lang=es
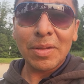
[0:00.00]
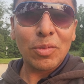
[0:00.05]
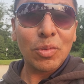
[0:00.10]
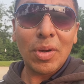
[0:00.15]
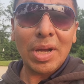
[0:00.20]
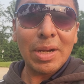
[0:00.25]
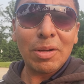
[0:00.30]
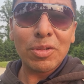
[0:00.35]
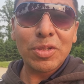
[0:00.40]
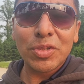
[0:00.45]

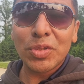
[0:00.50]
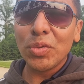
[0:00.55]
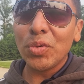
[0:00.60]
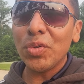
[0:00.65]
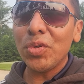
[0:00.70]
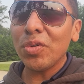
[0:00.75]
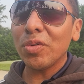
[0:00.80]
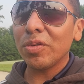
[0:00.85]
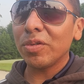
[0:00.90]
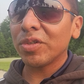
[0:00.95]
No a los
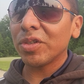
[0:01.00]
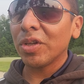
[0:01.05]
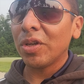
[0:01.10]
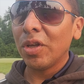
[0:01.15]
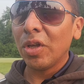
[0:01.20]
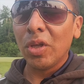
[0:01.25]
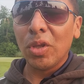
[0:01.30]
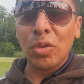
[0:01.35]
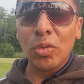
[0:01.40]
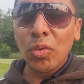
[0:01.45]
tuyos,
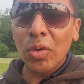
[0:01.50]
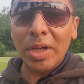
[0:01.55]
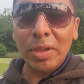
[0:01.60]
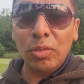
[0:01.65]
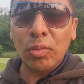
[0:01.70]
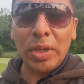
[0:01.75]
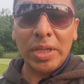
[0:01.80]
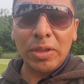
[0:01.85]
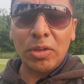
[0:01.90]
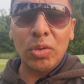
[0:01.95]
no a
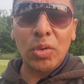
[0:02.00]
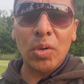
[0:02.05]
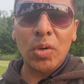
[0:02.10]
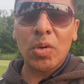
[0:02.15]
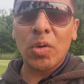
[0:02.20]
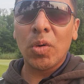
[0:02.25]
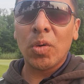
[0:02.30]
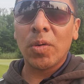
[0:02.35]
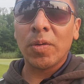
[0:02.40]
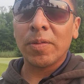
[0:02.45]
tu
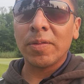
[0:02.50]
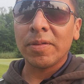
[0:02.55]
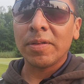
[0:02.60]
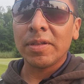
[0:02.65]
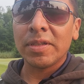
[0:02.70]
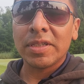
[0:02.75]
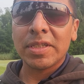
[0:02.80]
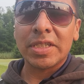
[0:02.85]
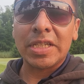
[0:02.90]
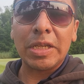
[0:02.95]
antojo,
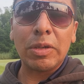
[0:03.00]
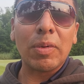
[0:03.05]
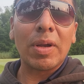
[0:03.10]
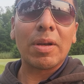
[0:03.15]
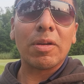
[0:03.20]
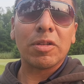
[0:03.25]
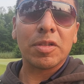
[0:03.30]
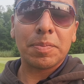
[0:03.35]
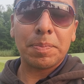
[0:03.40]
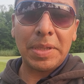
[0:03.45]
sino a
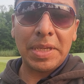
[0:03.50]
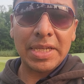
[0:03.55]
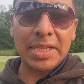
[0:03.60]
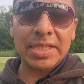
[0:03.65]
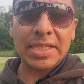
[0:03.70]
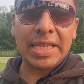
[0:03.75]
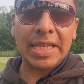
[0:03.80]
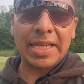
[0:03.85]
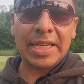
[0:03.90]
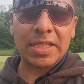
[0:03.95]
los pies
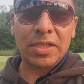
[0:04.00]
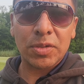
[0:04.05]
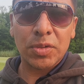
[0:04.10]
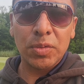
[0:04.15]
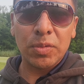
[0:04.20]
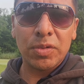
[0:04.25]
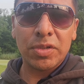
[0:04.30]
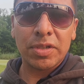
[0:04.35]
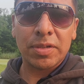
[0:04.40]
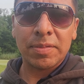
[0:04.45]
de
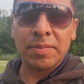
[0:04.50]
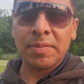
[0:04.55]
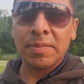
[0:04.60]
Jesús.